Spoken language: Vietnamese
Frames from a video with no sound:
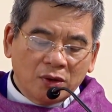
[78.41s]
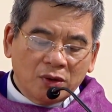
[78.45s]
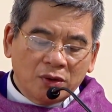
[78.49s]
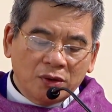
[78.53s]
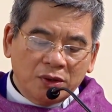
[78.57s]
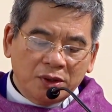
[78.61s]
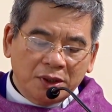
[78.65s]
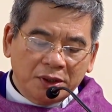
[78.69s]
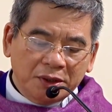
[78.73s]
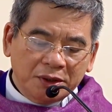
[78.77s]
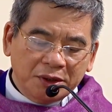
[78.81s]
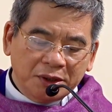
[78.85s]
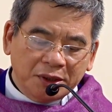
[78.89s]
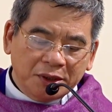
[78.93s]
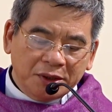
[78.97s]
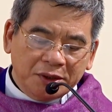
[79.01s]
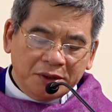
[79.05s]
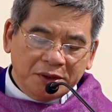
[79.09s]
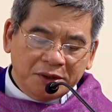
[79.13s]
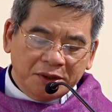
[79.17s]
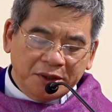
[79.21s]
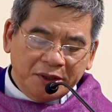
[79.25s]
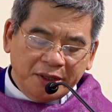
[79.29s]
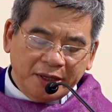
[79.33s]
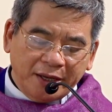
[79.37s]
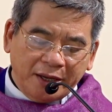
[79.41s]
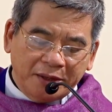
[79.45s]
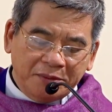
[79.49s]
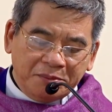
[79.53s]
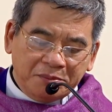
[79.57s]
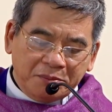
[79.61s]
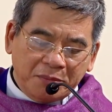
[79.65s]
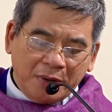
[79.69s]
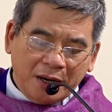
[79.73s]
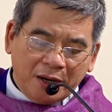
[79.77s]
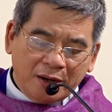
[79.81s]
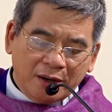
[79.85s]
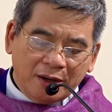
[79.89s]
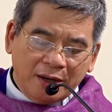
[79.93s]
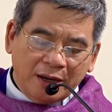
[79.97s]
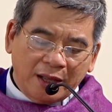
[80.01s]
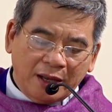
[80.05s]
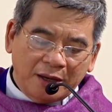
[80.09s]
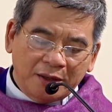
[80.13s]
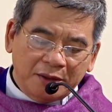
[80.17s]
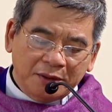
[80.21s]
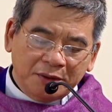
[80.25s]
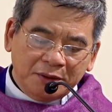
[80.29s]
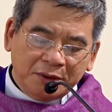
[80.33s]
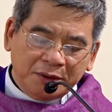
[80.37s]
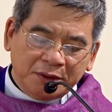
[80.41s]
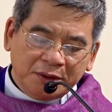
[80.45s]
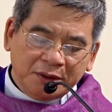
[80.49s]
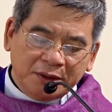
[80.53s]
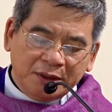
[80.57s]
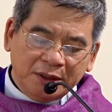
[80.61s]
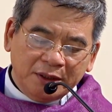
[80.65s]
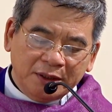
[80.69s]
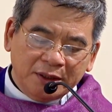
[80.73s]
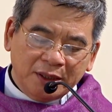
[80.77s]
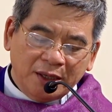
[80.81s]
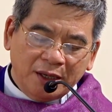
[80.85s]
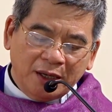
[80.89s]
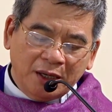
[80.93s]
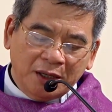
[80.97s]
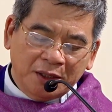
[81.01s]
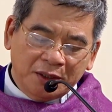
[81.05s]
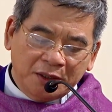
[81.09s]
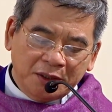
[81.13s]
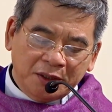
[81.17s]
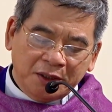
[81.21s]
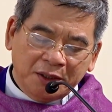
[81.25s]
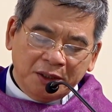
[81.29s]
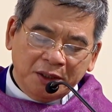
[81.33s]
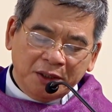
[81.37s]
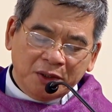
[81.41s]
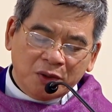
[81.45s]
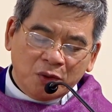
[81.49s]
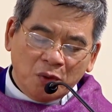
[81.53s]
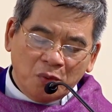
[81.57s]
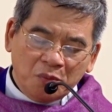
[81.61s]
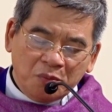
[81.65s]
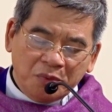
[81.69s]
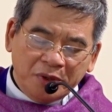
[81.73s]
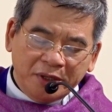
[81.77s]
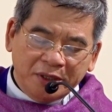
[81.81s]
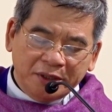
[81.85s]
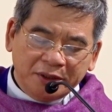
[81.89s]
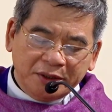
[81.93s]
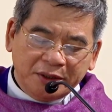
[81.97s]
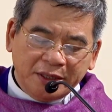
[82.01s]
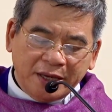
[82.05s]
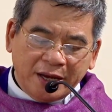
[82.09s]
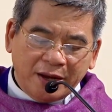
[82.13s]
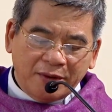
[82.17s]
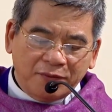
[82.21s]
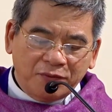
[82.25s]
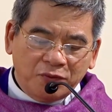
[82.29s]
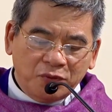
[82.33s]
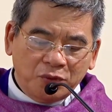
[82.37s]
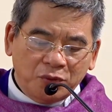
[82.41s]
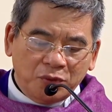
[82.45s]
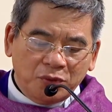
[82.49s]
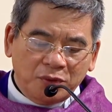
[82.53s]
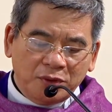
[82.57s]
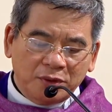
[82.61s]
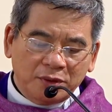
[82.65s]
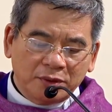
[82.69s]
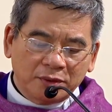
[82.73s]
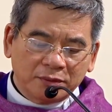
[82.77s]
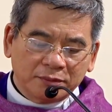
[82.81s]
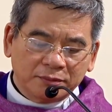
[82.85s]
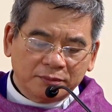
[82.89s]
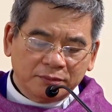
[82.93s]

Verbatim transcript: Nhưng những người ăn mặc lả lướt thì ở nơi cung điện nhà vua.